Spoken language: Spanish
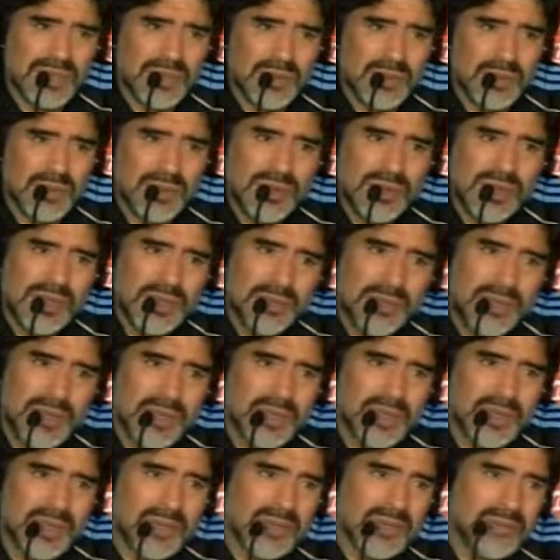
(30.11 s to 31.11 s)
Si vos
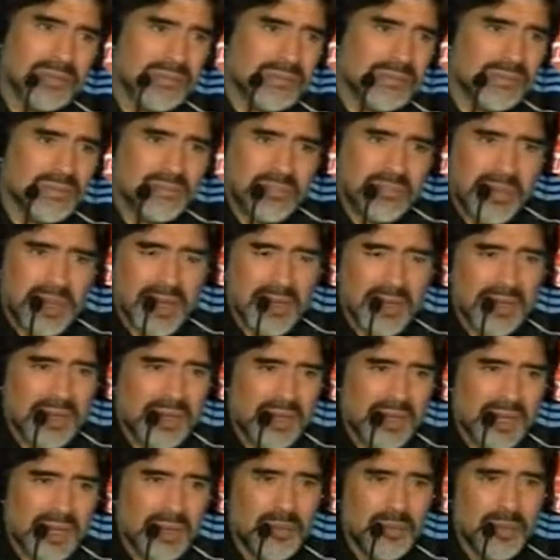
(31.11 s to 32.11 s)
viste el,
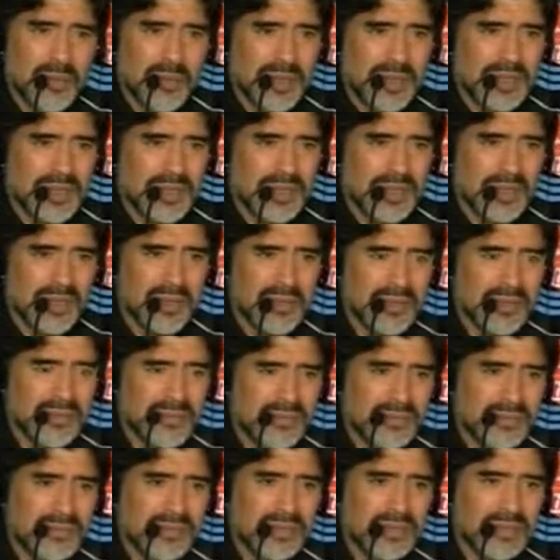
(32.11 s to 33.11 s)
para el equipo
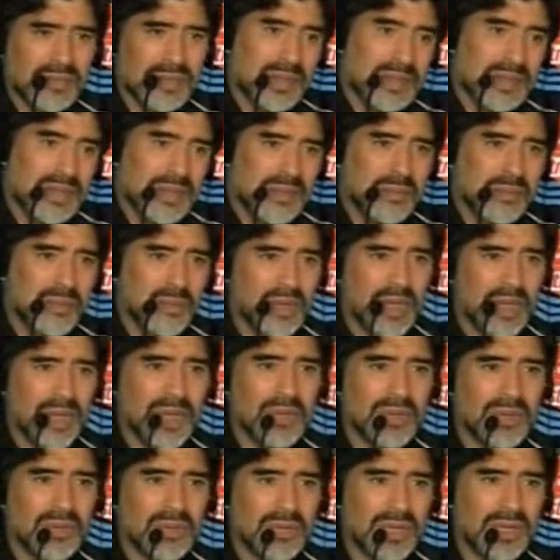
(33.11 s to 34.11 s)
partido
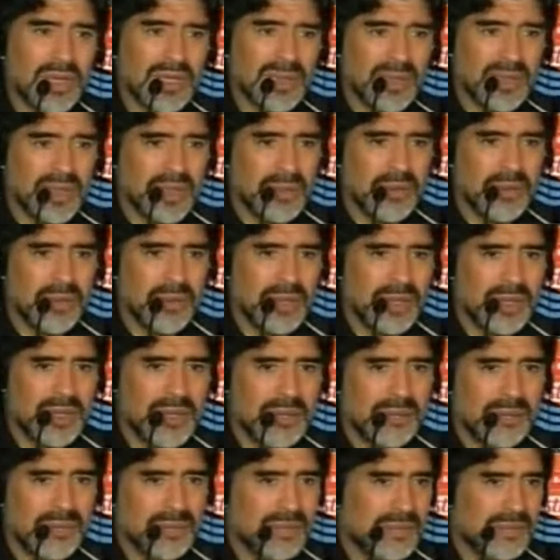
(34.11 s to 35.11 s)
por ahí Grondona te da
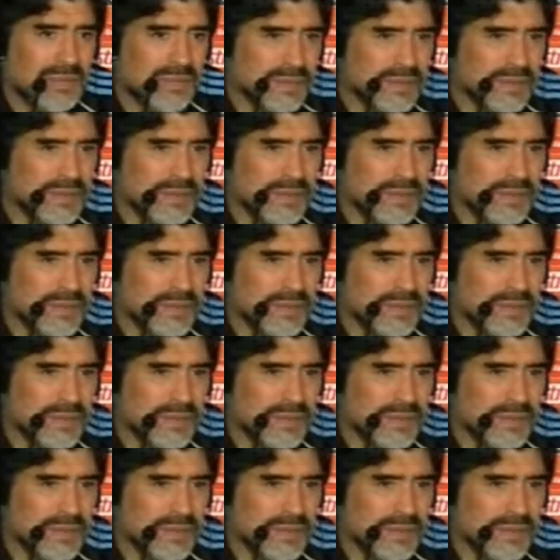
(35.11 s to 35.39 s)
bola.